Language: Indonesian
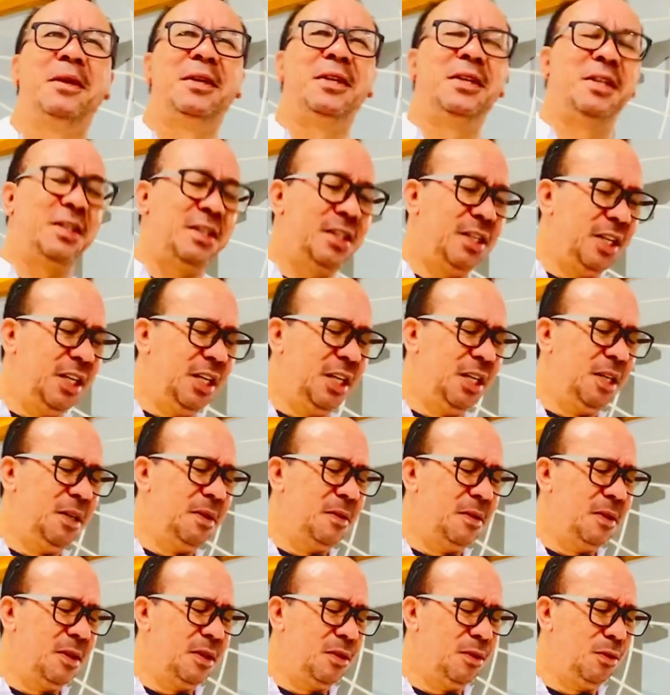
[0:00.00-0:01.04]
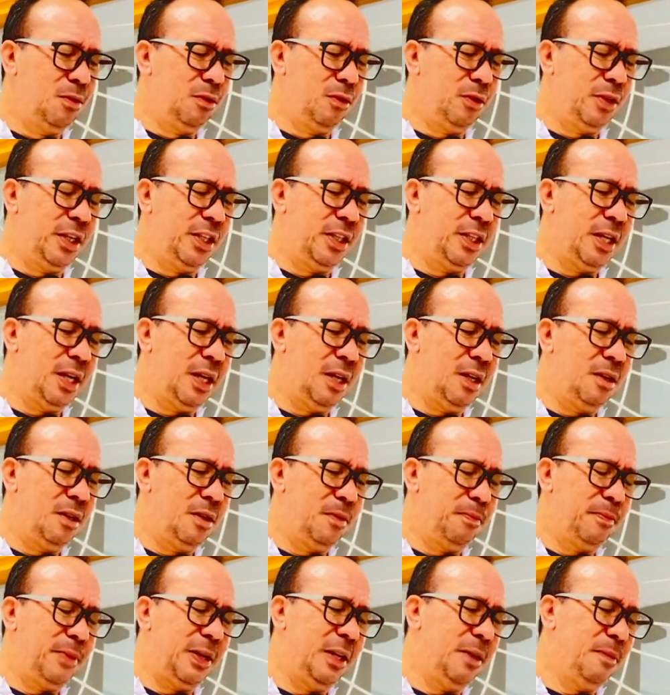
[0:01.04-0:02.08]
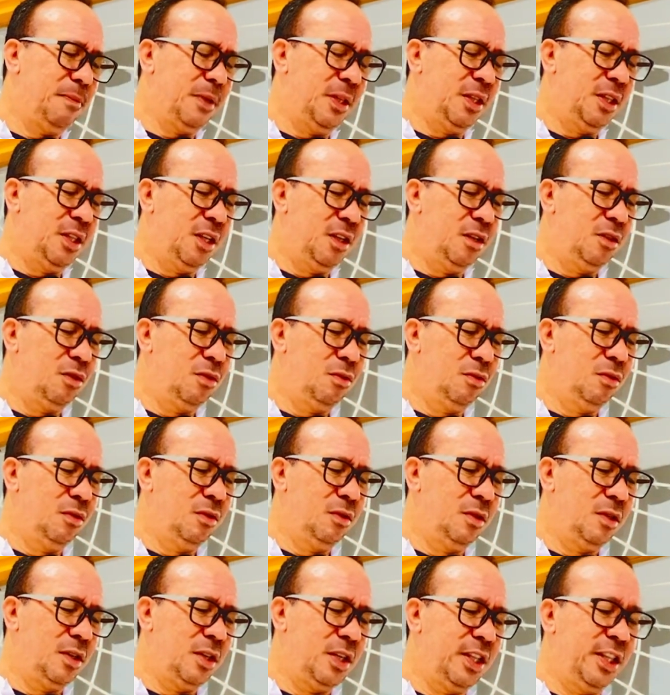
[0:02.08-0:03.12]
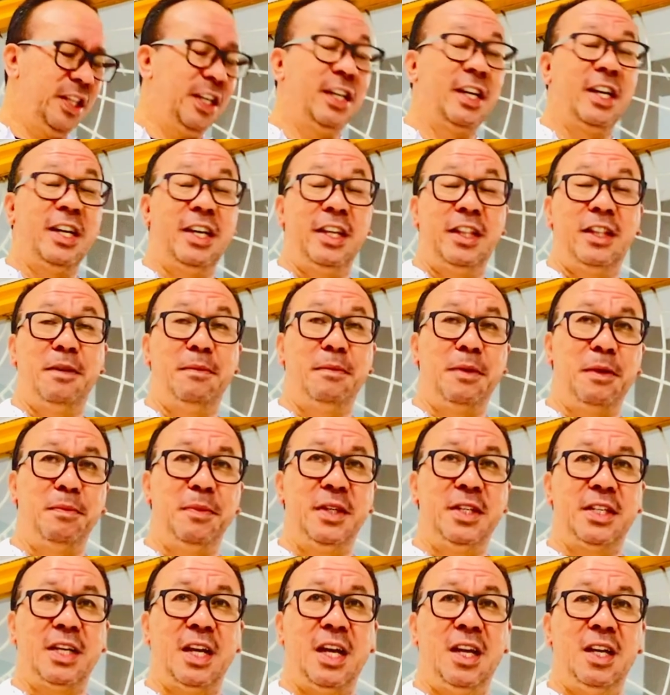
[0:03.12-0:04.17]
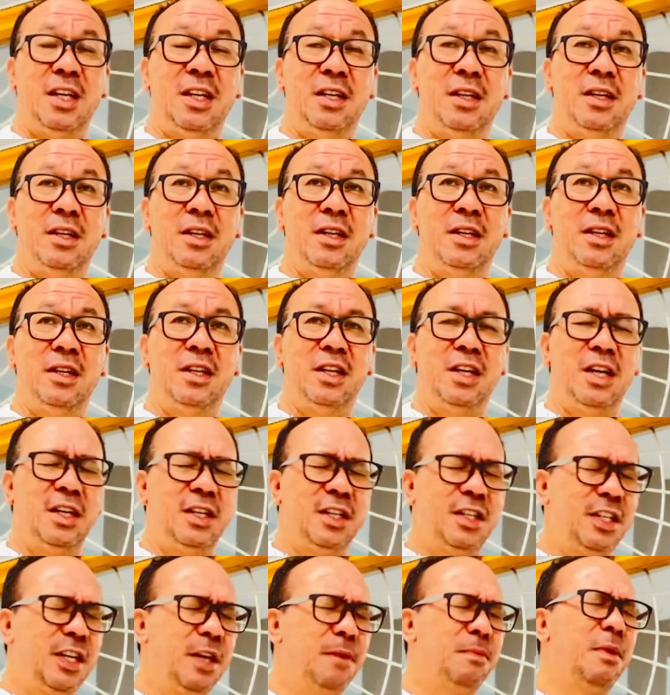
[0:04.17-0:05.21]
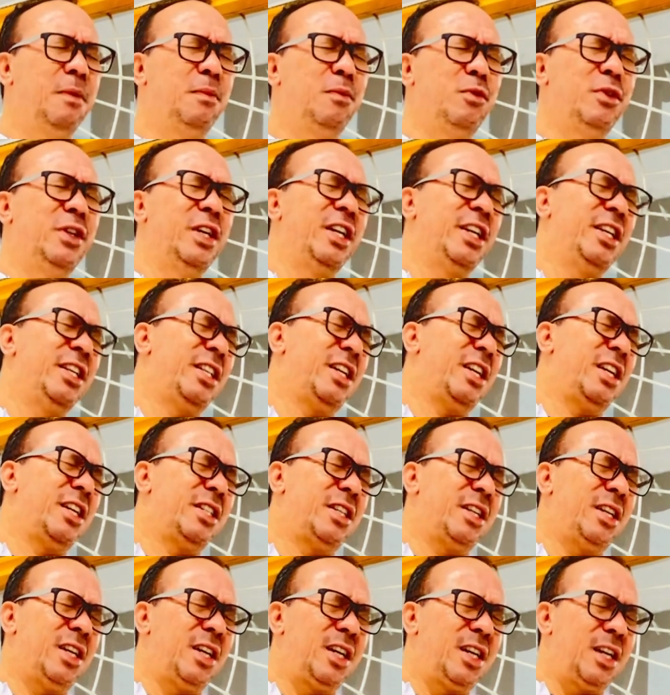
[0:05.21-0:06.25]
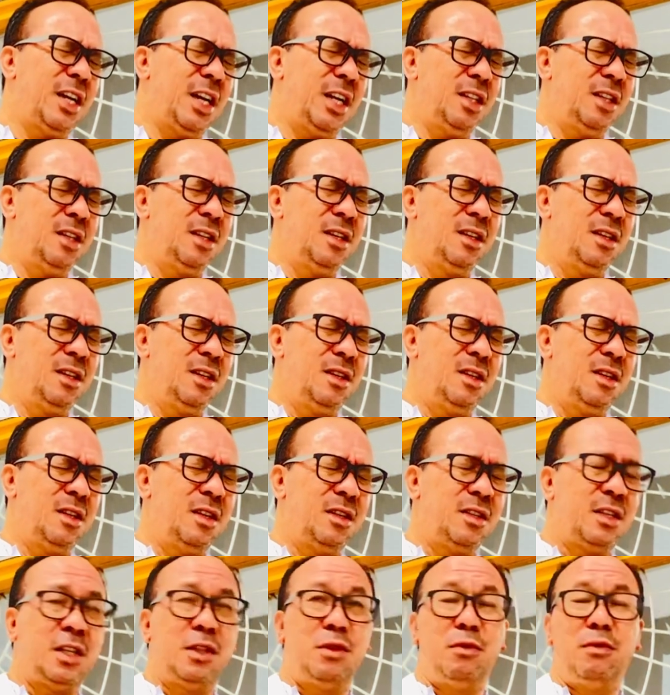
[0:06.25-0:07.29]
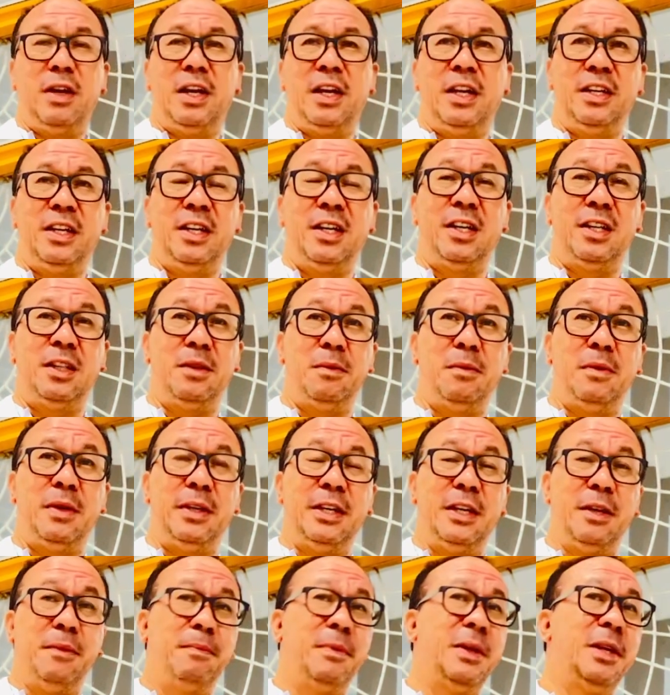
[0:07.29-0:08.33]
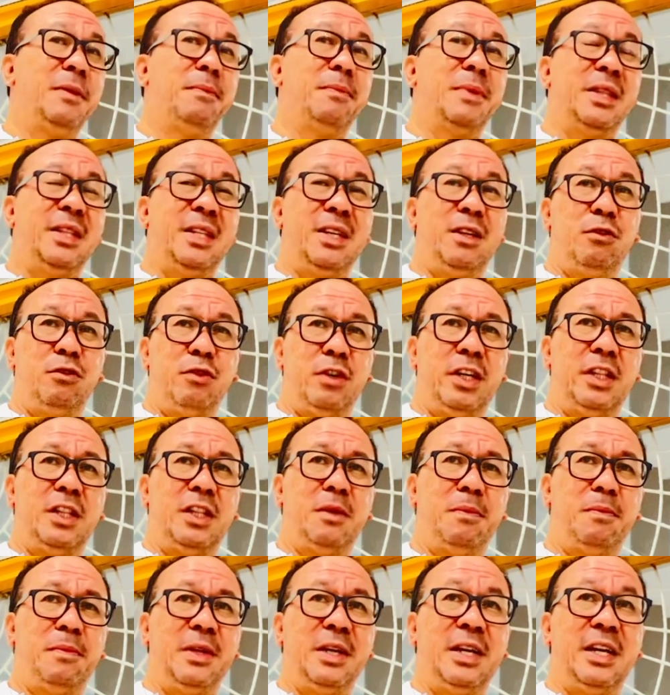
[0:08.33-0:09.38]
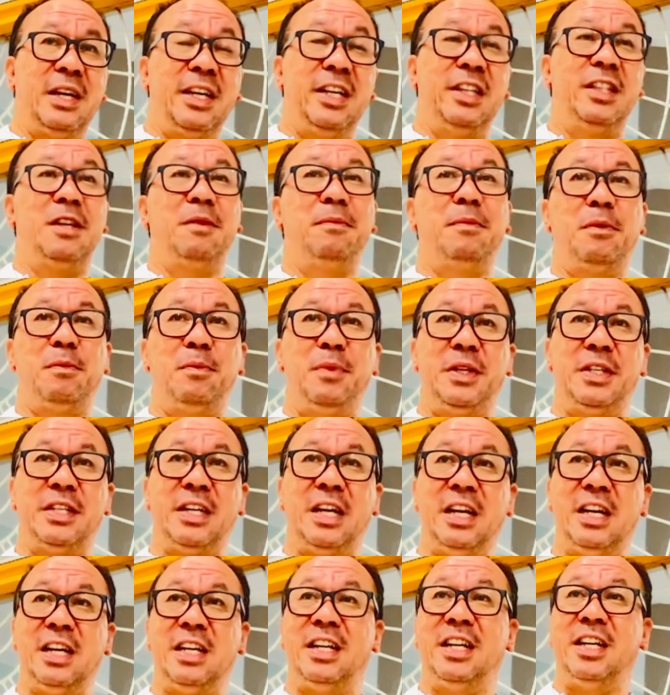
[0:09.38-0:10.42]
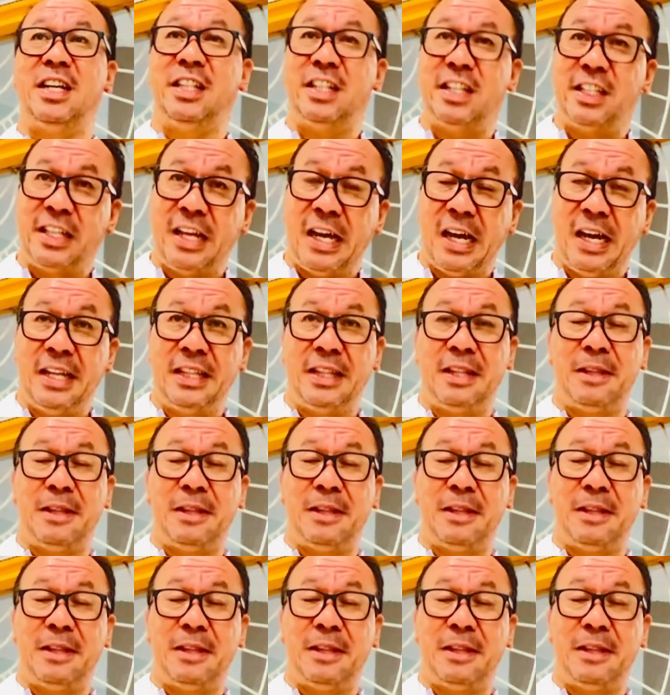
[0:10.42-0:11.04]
Jadi untuk kita paling penting itu ketika kita berpisah dengan siapapun yang kita rasa dekat, satu hal yang yang paling penting untuk kita pegang, kita berpisah karena kita taat